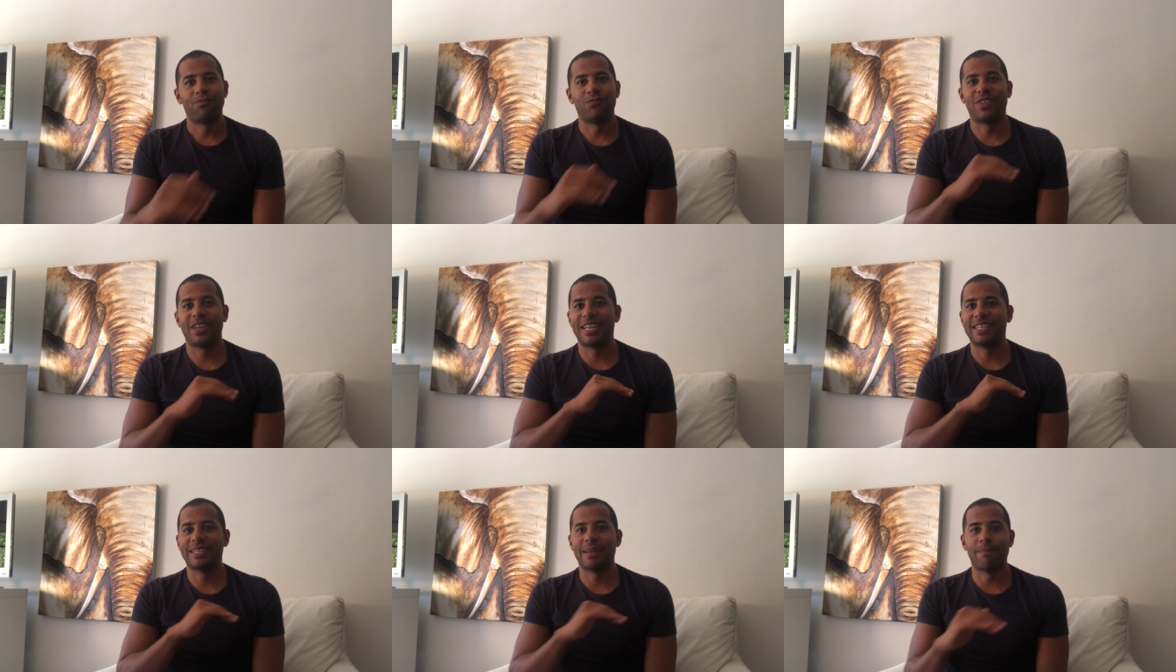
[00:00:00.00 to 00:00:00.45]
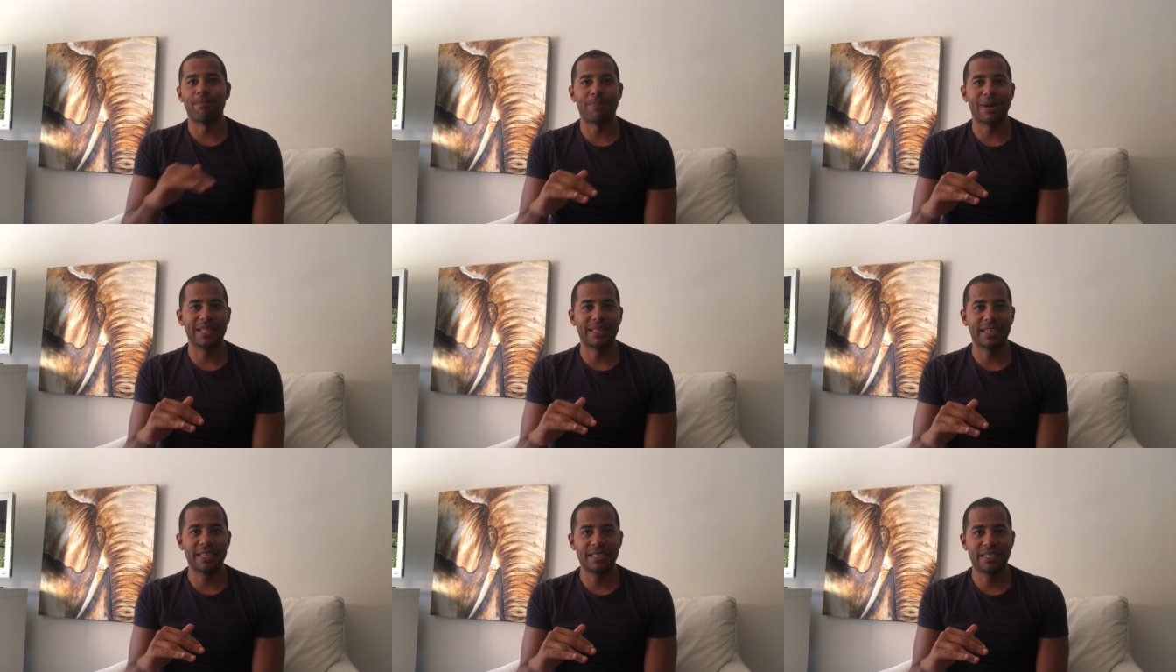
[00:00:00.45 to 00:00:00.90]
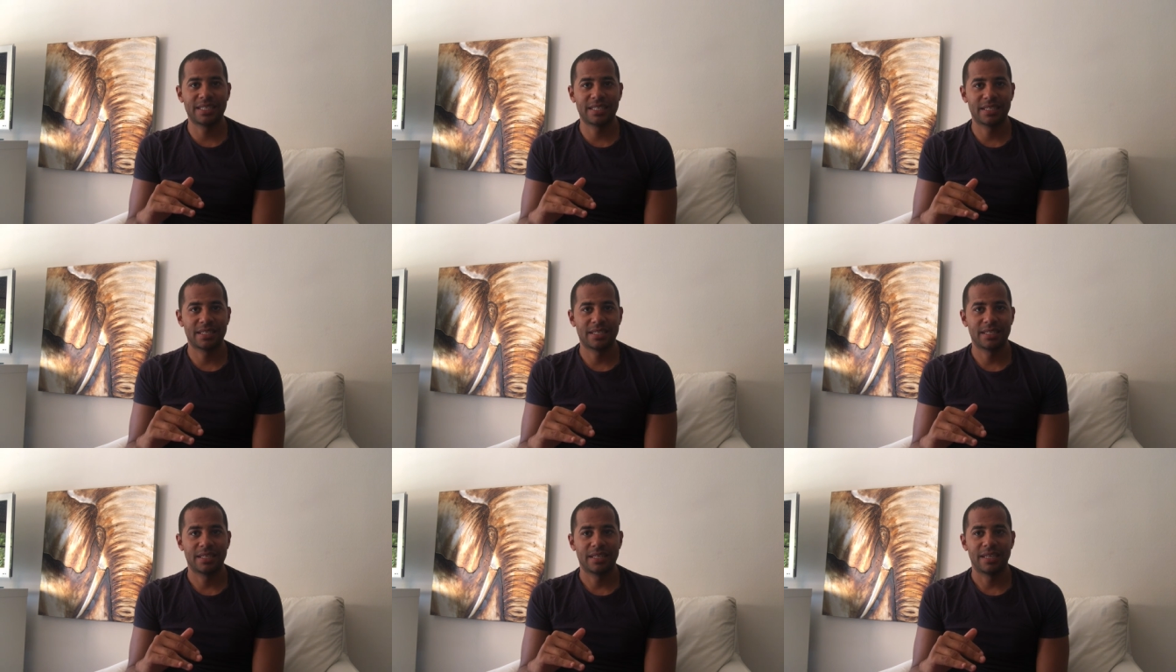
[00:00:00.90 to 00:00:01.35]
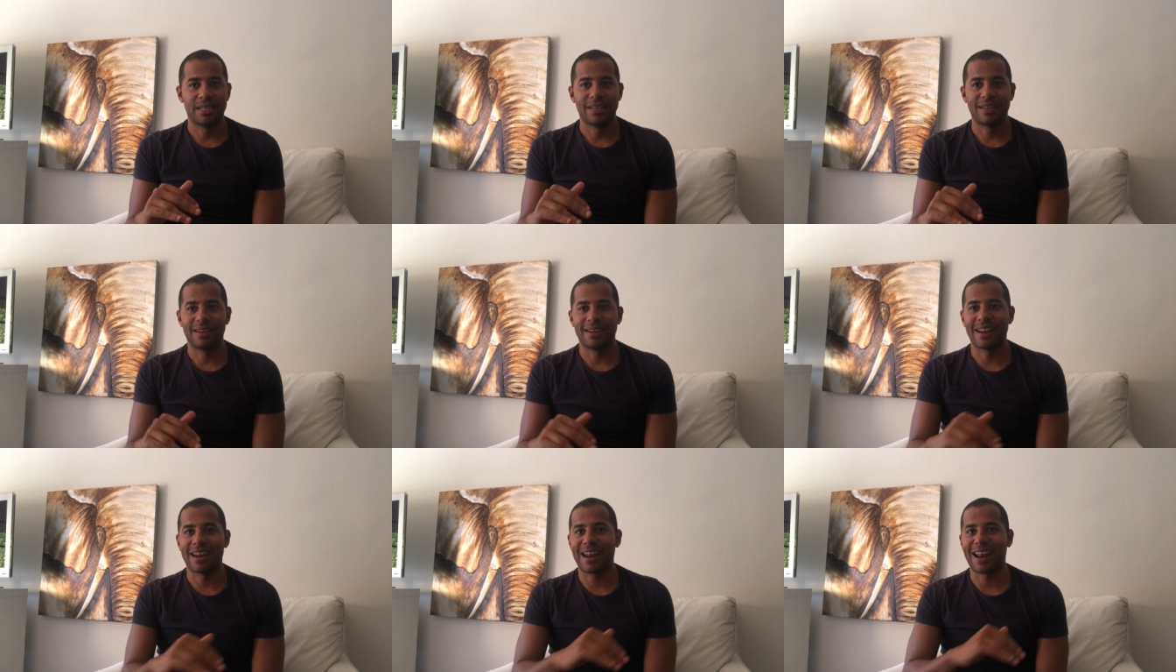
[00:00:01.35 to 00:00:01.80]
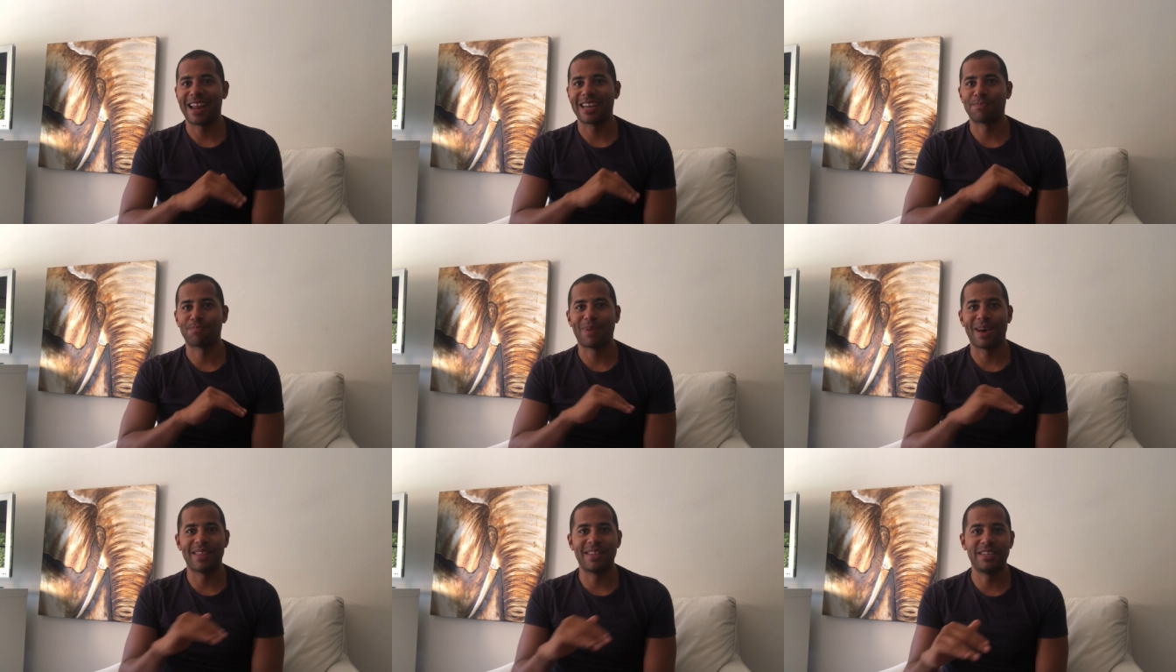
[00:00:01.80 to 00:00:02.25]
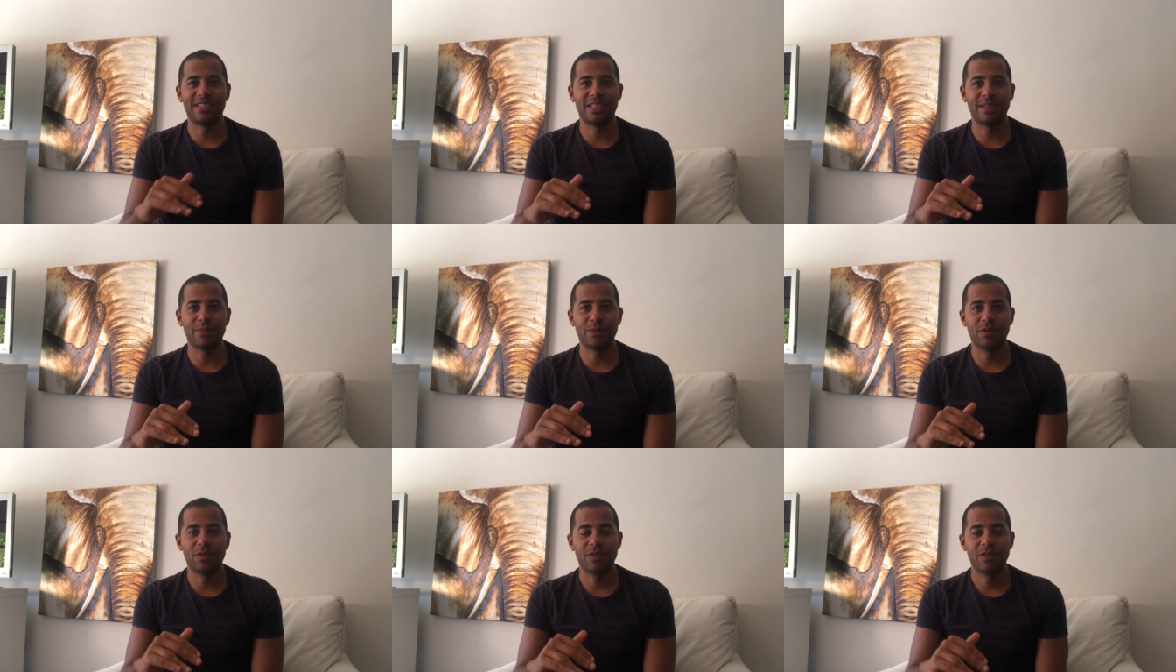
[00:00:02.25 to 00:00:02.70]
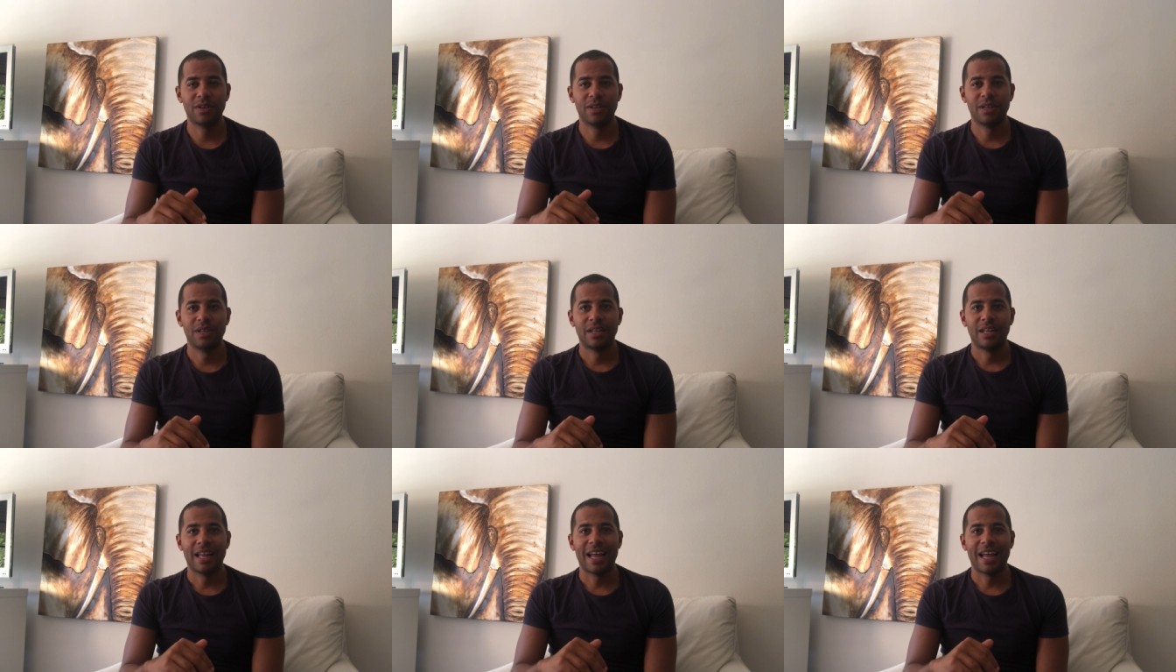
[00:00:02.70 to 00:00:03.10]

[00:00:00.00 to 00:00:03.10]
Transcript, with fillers: tres empates, raspadísimo.